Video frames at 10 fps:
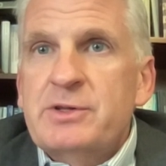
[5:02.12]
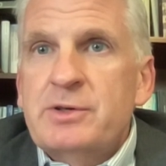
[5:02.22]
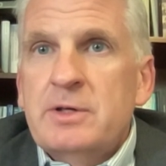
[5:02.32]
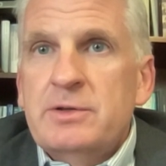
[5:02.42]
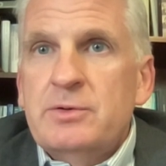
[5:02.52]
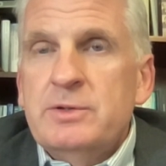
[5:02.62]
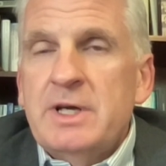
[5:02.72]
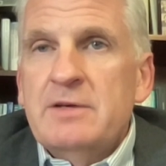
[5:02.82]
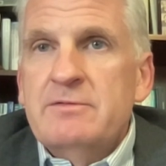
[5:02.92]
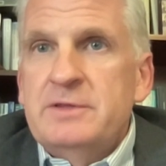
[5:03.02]
zawsze trochę
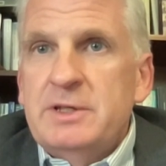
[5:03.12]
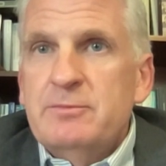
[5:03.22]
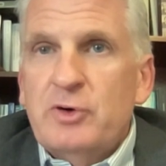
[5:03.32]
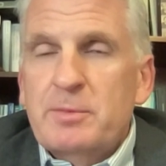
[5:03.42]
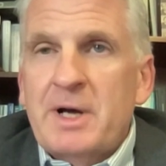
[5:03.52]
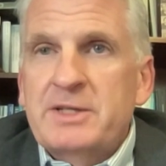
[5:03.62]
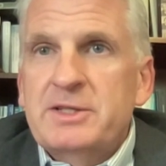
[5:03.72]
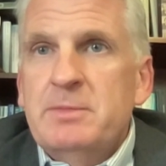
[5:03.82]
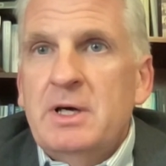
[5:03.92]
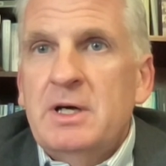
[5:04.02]
trudniej w tym
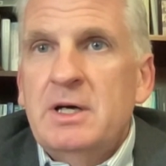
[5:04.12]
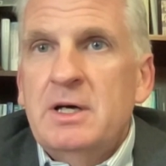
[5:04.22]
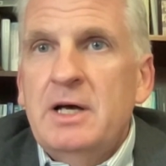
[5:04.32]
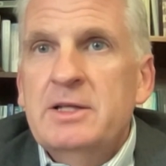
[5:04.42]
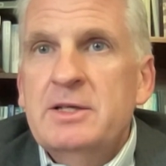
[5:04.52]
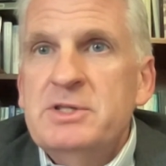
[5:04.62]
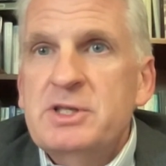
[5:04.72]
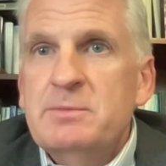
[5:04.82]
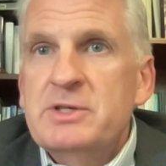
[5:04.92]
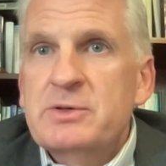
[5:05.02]
formatem, ale
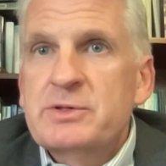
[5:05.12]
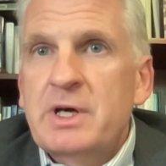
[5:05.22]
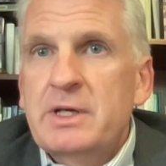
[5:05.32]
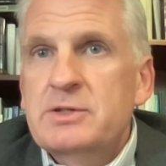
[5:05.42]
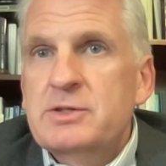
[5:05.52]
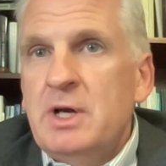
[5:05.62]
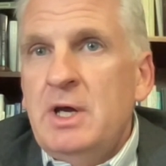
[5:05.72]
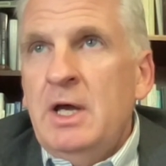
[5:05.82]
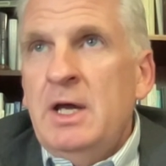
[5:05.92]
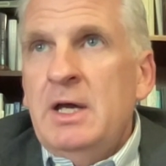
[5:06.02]
będziemy się
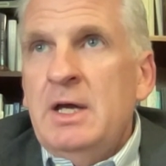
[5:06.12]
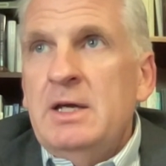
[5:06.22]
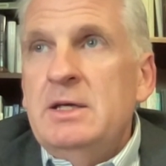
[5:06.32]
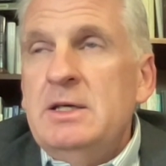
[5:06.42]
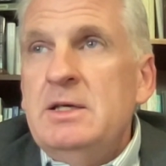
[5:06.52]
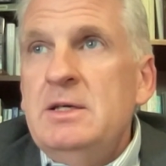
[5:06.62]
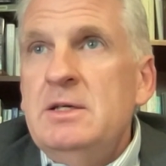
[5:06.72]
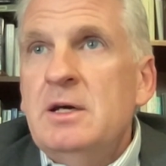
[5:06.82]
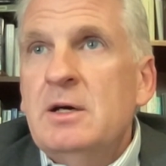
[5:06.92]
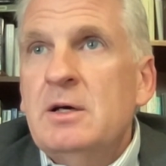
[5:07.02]
starać.
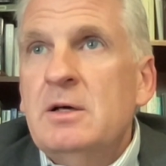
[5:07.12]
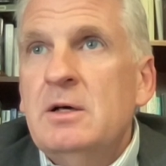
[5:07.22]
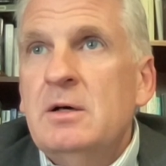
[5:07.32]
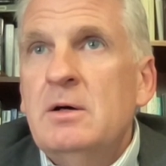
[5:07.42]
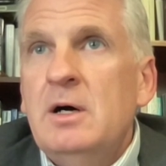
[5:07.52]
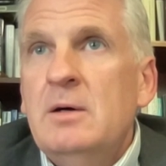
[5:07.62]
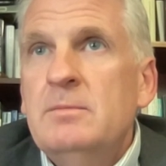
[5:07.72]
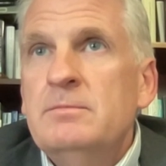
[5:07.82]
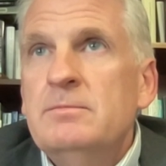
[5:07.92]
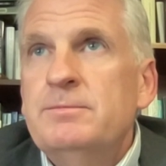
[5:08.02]
I
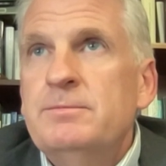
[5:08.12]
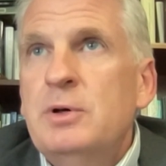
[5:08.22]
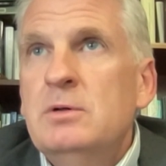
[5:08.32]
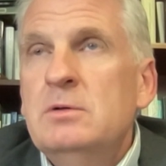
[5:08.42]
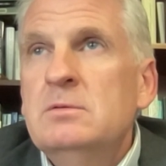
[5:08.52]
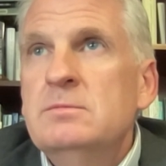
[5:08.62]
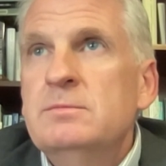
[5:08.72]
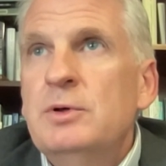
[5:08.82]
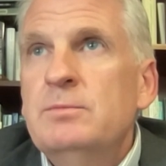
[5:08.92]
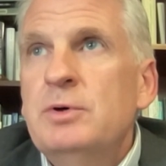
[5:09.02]
po,
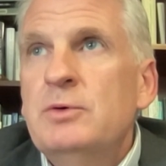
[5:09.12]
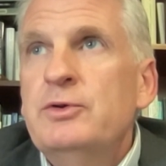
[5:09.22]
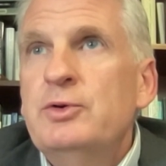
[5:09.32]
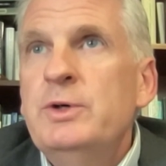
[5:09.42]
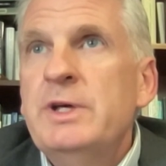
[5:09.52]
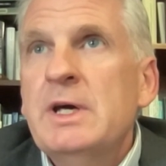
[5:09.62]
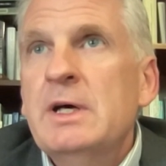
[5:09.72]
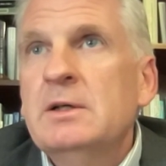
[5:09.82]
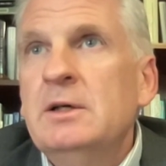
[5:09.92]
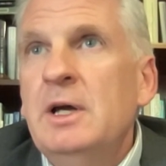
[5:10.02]
po, po
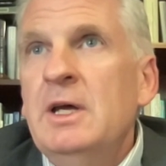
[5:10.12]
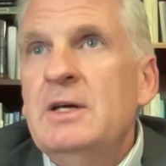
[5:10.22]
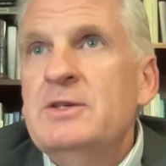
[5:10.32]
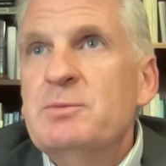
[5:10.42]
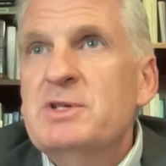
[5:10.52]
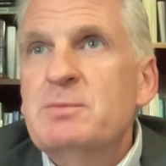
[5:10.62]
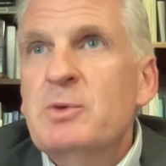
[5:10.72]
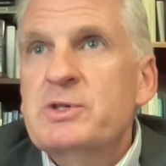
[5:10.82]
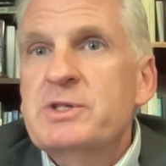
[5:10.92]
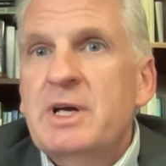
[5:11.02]
drugie, że
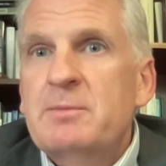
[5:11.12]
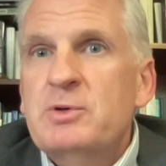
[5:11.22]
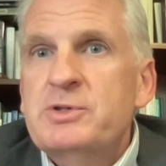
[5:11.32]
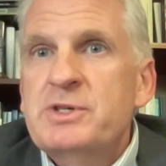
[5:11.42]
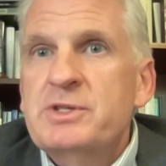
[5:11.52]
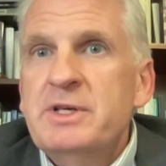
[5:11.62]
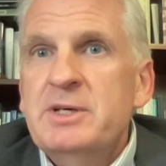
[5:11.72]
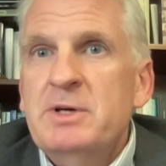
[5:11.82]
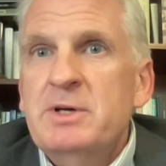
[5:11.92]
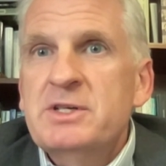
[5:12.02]
być może ta
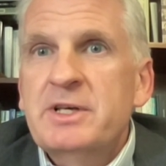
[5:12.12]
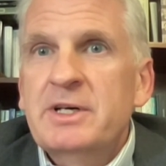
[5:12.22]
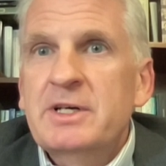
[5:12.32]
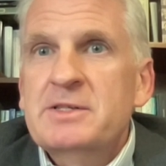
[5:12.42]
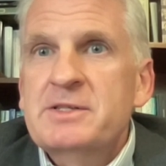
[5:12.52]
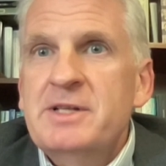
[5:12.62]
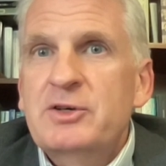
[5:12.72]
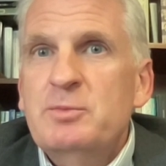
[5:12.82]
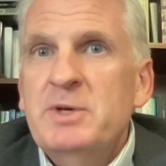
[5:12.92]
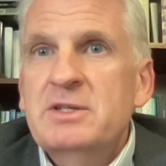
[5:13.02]
polszczyzna nie będzie taka
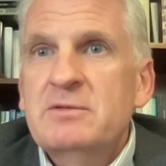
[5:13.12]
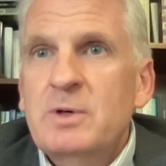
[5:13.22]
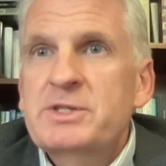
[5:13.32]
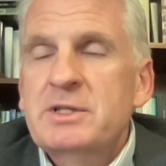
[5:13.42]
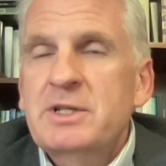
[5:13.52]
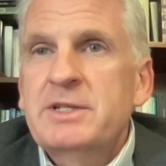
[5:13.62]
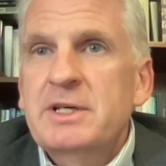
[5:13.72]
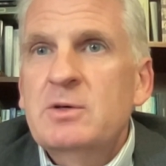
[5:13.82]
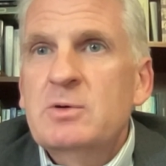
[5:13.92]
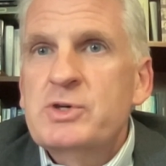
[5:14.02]
znakomita właśnie
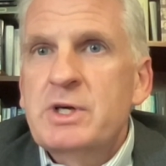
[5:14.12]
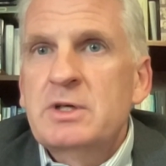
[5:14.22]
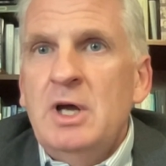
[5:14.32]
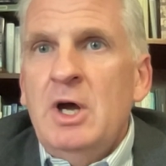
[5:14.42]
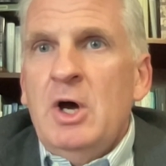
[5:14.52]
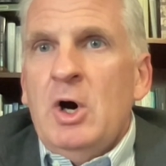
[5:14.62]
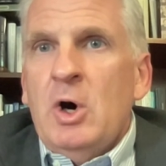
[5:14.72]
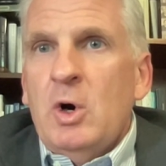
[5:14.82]
dlatego, że